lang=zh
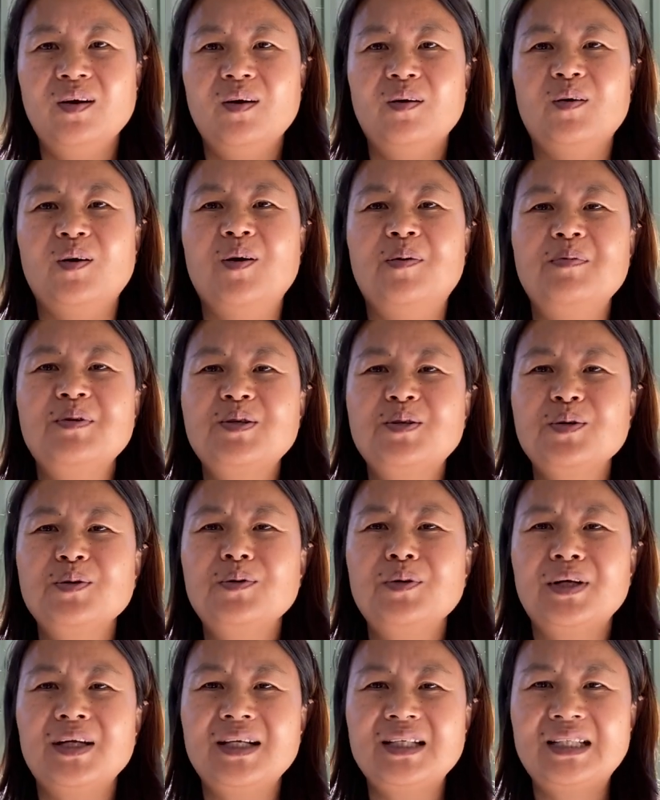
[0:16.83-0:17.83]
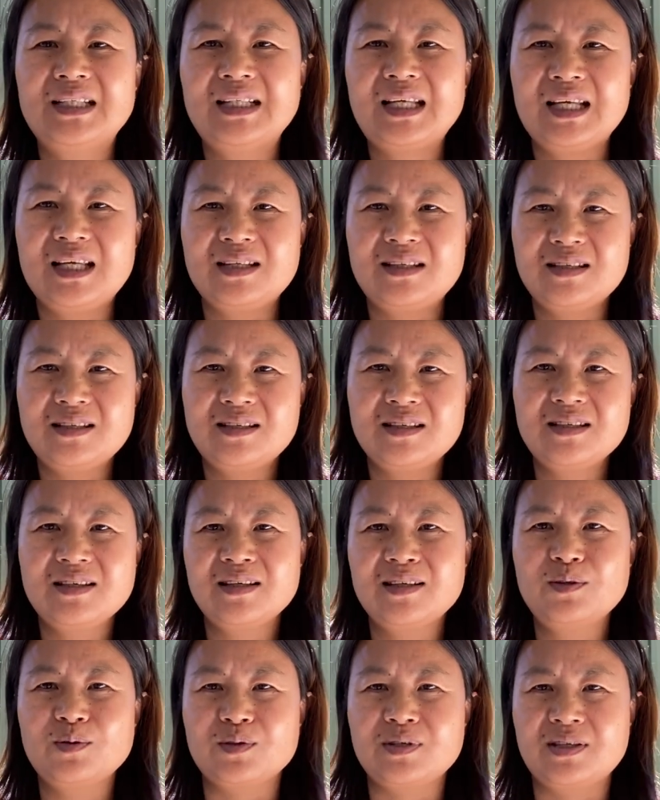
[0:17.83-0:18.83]
我们中国人现在已经形成
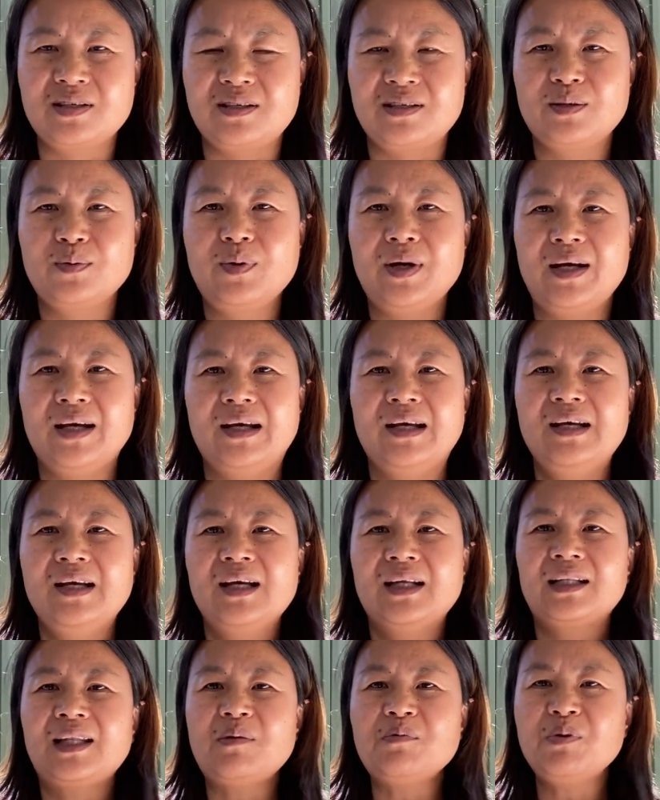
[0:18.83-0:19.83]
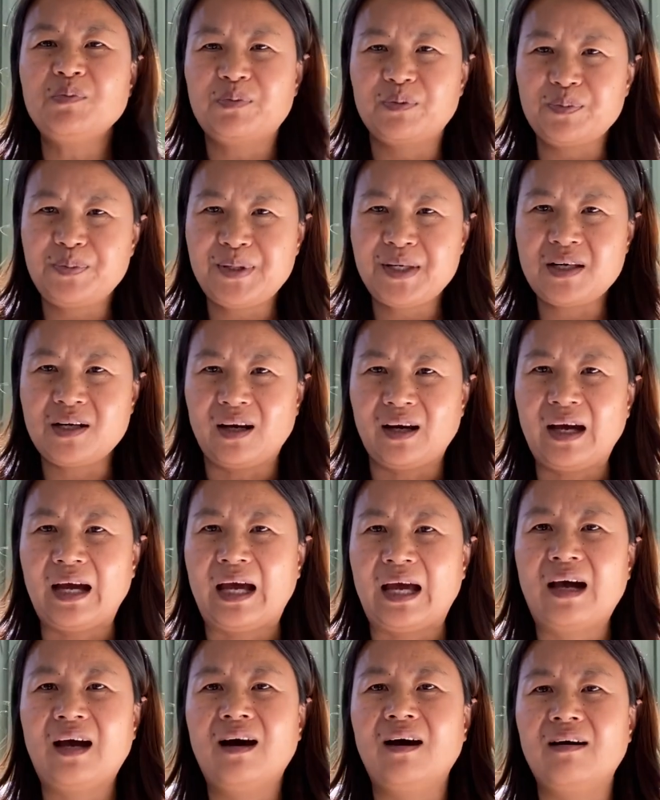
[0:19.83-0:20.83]
一种习惯了，他们不辟谣
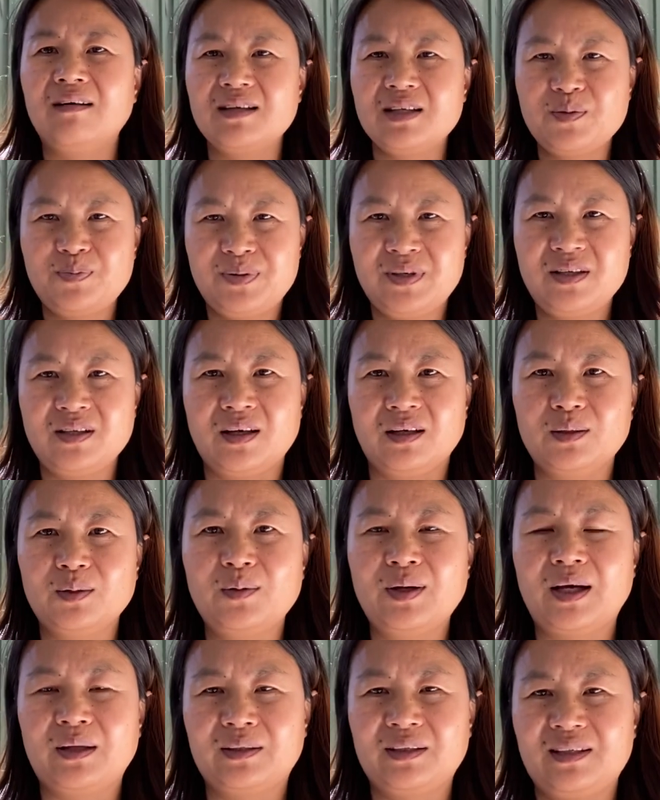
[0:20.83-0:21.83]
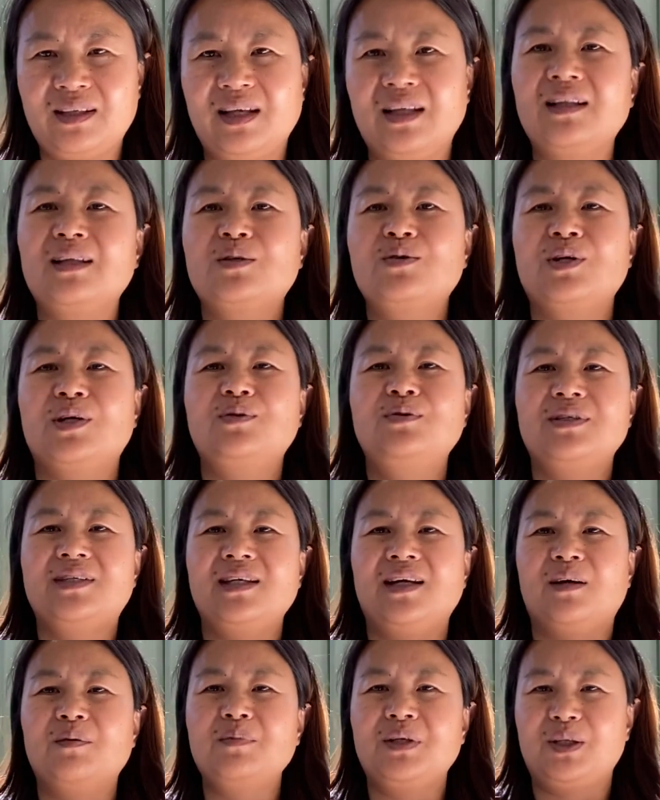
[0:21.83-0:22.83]
还好，一辟谣的话，天哪，全去
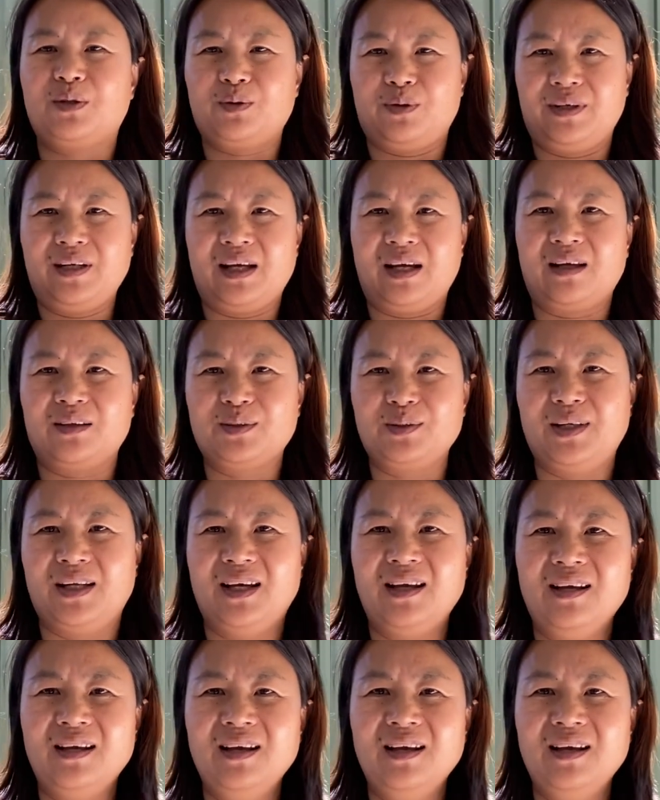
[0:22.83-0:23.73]
抢米囤粮去了，